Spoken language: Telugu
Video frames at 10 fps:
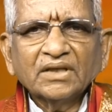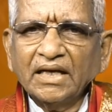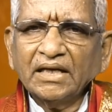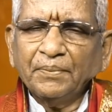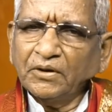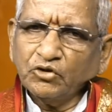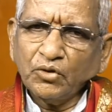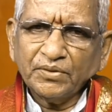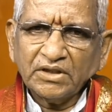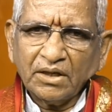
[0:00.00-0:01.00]
దానికి
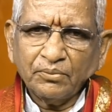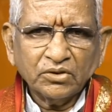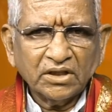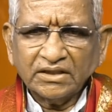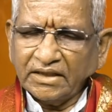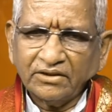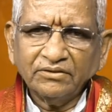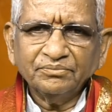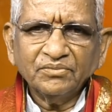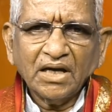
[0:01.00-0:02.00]
పంచోపచార పూజలు
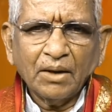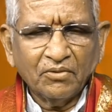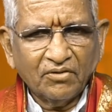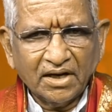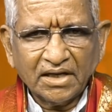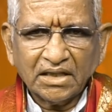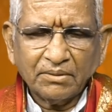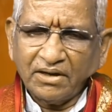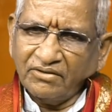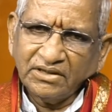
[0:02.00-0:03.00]
చేయటం అమ్మవారి కింద
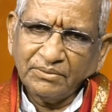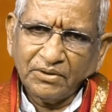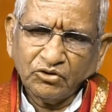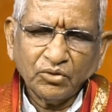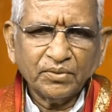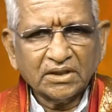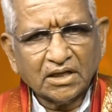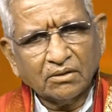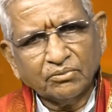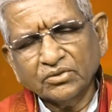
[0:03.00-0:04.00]
భావించి
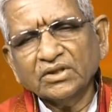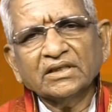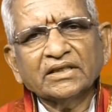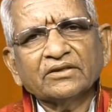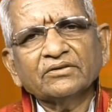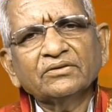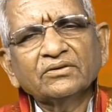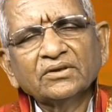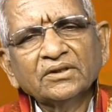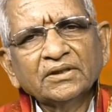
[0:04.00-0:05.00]
పంచోపచారాలు పూజలు చేయటం
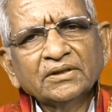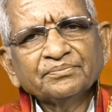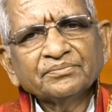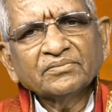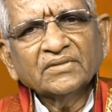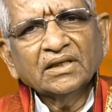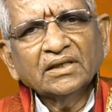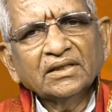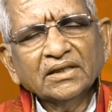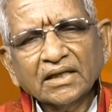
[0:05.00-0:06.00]

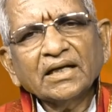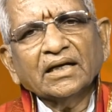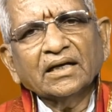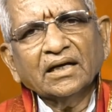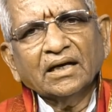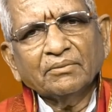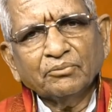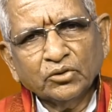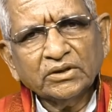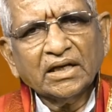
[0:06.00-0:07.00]
ఇంకా
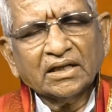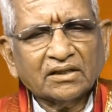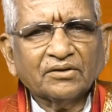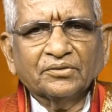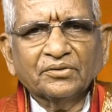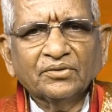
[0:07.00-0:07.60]
పూజానంతరం